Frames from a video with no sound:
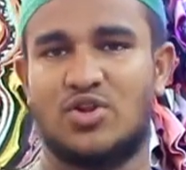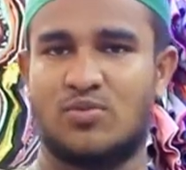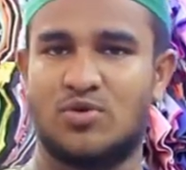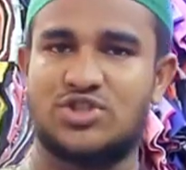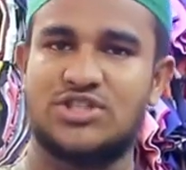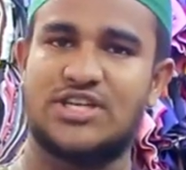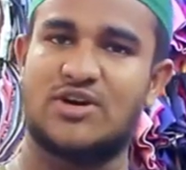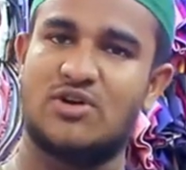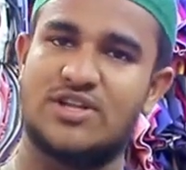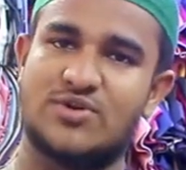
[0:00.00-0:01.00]
তো মসজিদটা
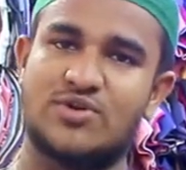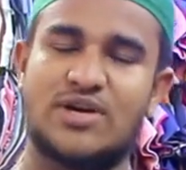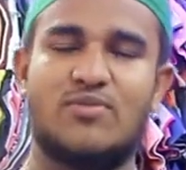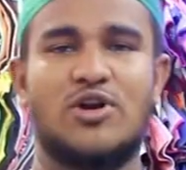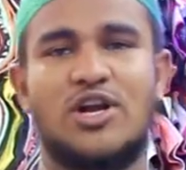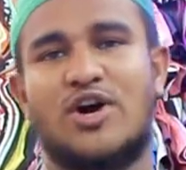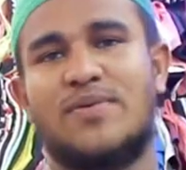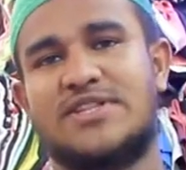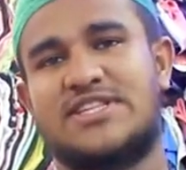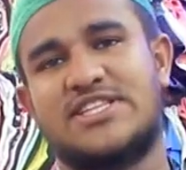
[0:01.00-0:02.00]
দিয়ে উঠে বললে
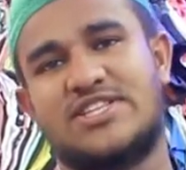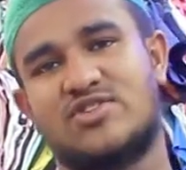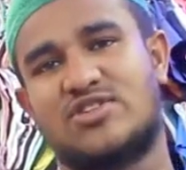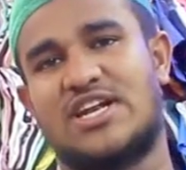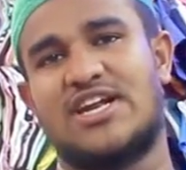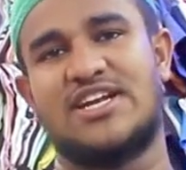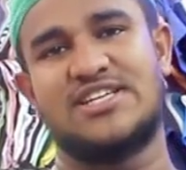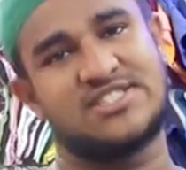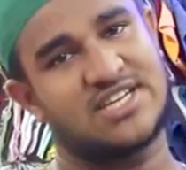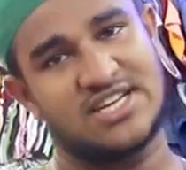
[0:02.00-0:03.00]
হবে তৃতীয় তলা
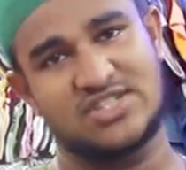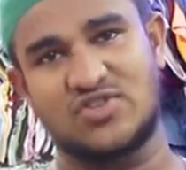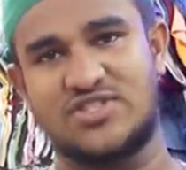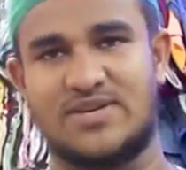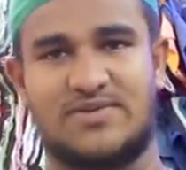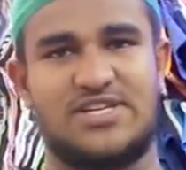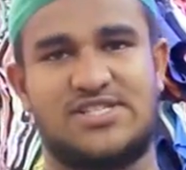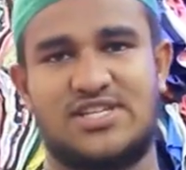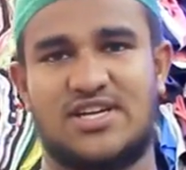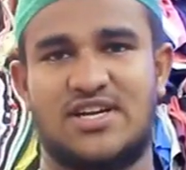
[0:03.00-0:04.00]
নেক্সট কালেকশন সেভেন
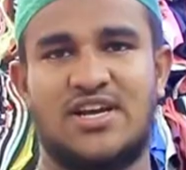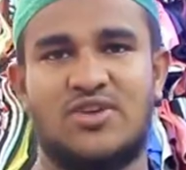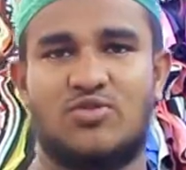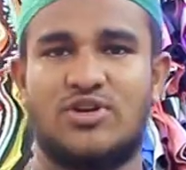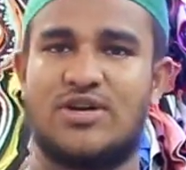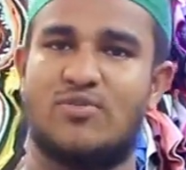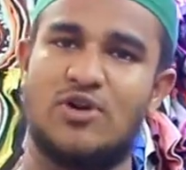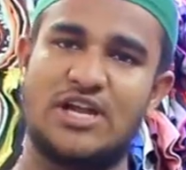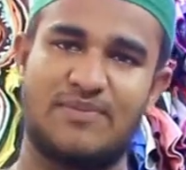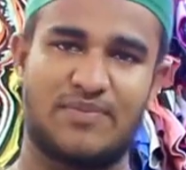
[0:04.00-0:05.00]
স্টার তো আচ্ছা। এটা
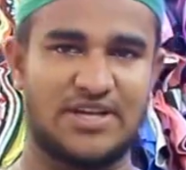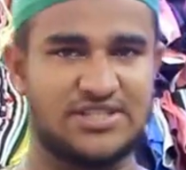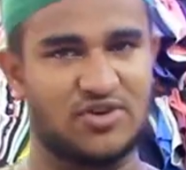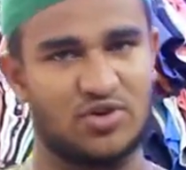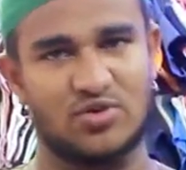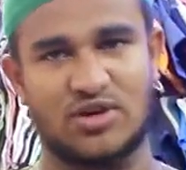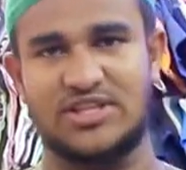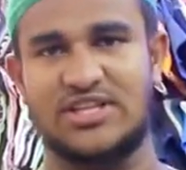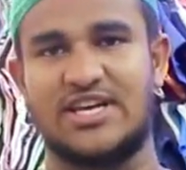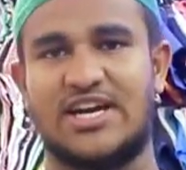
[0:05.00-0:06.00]
বললে আপনাকে যে কোনো
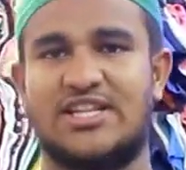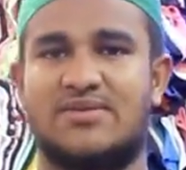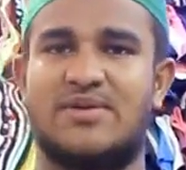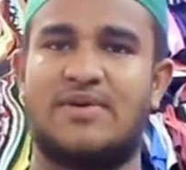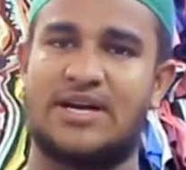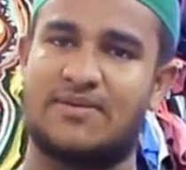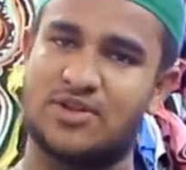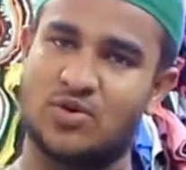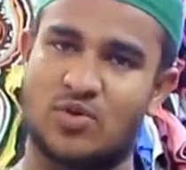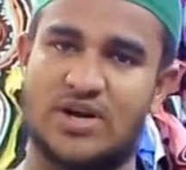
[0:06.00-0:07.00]
দোকানদার দেখা দেবে বাট
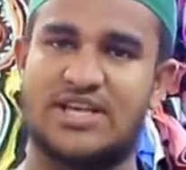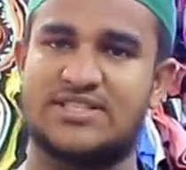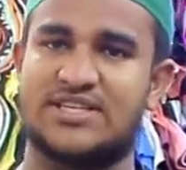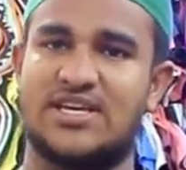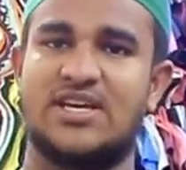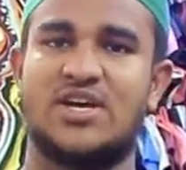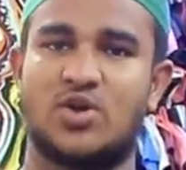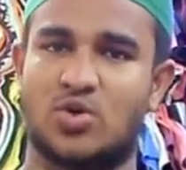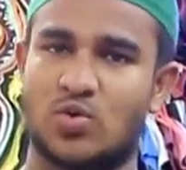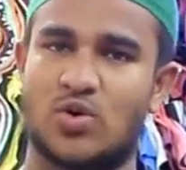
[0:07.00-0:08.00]
আমাদের ওয়ান আছে
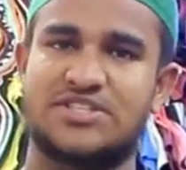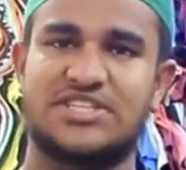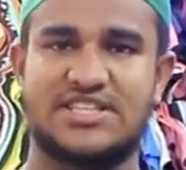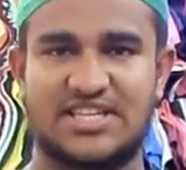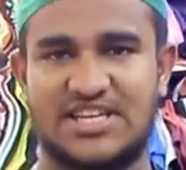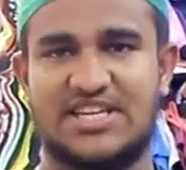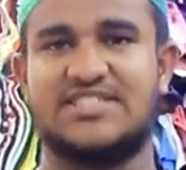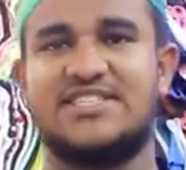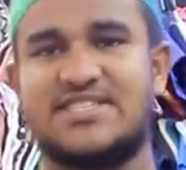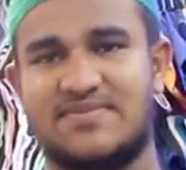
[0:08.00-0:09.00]
টু আছে থ্রি
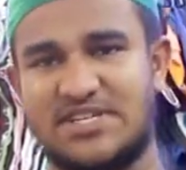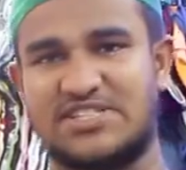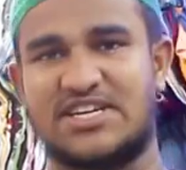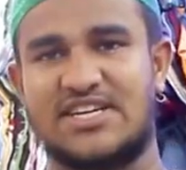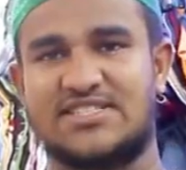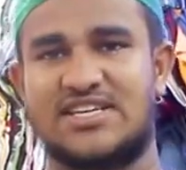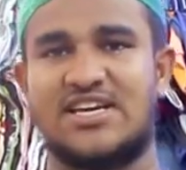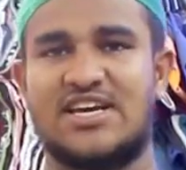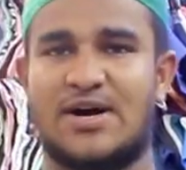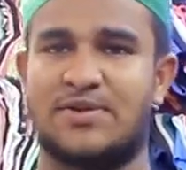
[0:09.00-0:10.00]
আছে সেভেন স্টার আছে
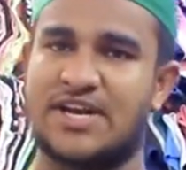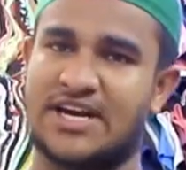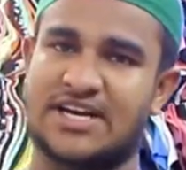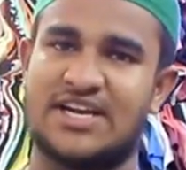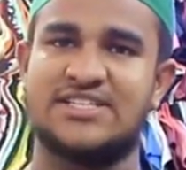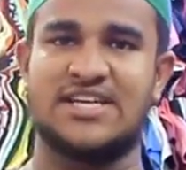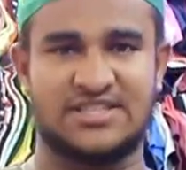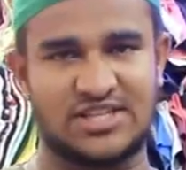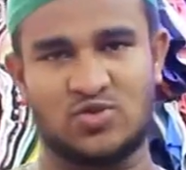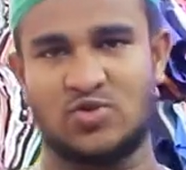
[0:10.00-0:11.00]
আমাদের একটা না
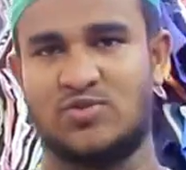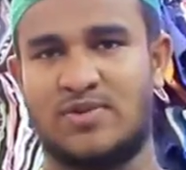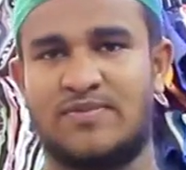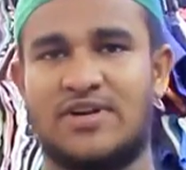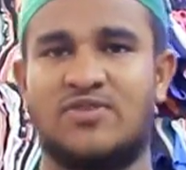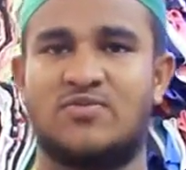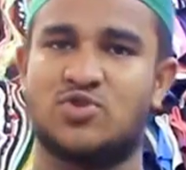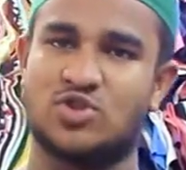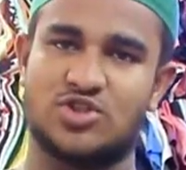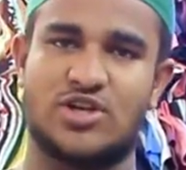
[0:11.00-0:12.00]
সাতটা শোরুম আপনারা আচ্ছা,
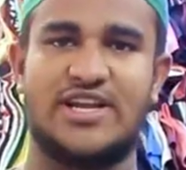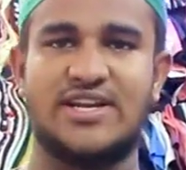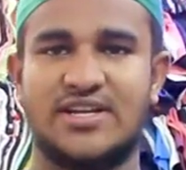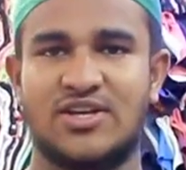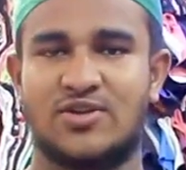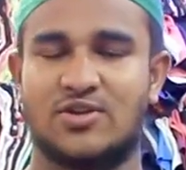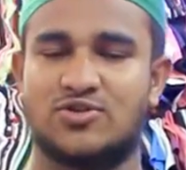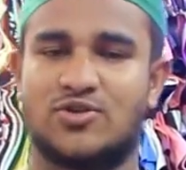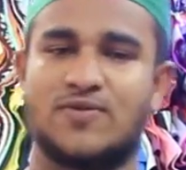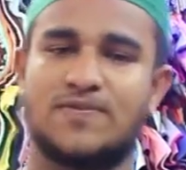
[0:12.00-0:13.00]
অবশ্যই জানেন
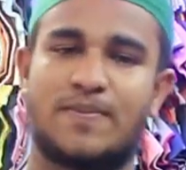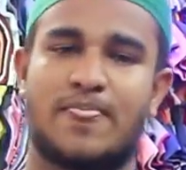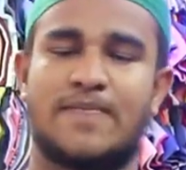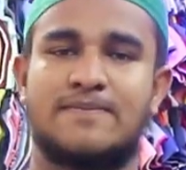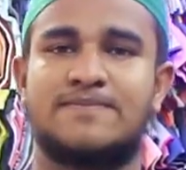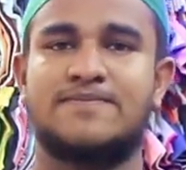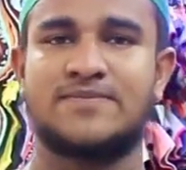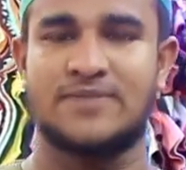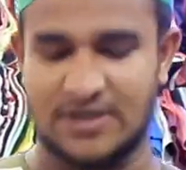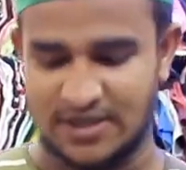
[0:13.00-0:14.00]
জিরো বাচ্চা
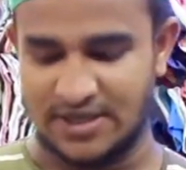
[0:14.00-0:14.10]
থেকে শুরু